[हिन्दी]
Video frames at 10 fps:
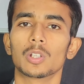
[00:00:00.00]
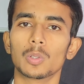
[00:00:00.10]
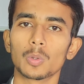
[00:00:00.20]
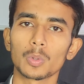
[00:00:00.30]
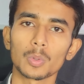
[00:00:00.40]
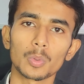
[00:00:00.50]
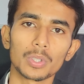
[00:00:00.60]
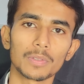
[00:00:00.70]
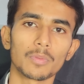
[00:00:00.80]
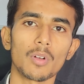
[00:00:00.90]
लोन को
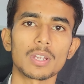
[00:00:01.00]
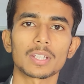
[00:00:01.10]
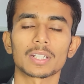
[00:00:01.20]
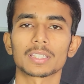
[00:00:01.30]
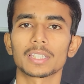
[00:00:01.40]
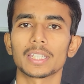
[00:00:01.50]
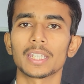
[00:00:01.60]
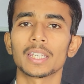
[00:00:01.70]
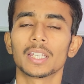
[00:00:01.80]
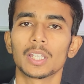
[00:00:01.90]
डिफ़ॉल्ट करते
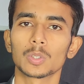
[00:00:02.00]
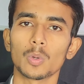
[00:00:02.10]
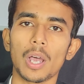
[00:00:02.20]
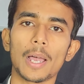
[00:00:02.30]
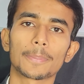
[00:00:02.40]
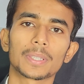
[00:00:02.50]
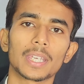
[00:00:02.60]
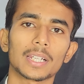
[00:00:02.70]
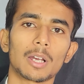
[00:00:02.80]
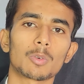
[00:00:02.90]
हैं तो
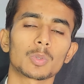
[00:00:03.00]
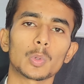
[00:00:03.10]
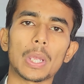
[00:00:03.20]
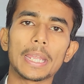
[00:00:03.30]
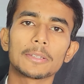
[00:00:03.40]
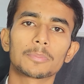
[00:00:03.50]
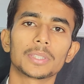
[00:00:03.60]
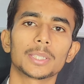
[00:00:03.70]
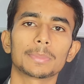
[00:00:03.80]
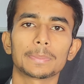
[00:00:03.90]
आपके अकाउंट को एन
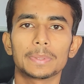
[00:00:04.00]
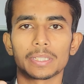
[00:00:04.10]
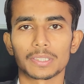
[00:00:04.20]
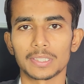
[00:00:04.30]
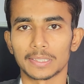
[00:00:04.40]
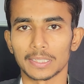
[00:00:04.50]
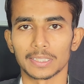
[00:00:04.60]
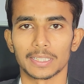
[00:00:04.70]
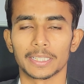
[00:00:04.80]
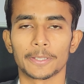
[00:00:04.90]
में भेज दिया
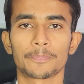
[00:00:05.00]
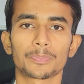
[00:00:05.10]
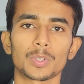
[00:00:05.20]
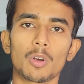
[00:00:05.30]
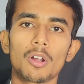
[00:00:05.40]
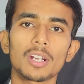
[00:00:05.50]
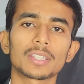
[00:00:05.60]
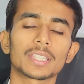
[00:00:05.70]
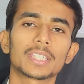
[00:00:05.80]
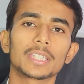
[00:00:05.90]
जाता है
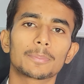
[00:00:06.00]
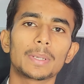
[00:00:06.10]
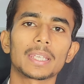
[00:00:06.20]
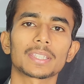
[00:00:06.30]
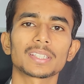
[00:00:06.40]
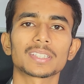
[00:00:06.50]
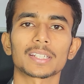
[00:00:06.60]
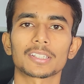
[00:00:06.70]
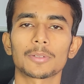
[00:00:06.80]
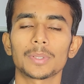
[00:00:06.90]
और देखिए बैंकिंग
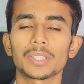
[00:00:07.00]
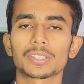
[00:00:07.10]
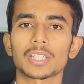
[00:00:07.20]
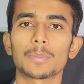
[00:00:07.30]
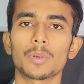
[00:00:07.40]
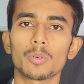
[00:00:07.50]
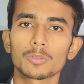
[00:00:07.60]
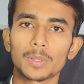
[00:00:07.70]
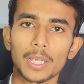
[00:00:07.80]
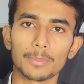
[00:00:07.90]
सेक्टर में इसका
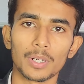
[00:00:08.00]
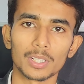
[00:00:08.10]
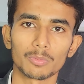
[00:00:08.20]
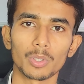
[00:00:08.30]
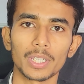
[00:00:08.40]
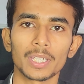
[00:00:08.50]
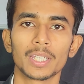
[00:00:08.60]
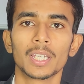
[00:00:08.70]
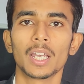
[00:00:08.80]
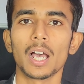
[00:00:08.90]
बहुत बड़ा महत्व है
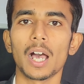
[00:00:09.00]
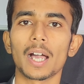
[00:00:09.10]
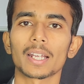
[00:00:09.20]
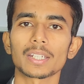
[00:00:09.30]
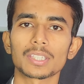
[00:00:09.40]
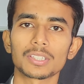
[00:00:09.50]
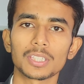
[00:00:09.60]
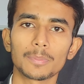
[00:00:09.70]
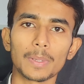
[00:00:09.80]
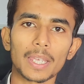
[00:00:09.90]
अगर
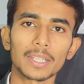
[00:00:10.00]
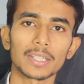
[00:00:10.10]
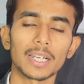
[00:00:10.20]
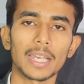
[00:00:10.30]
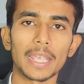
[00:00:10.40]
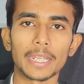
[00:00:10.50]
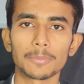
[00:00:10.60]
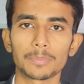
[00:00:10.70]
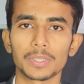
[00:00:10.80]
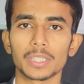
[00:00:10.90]
किसी बैंक का एन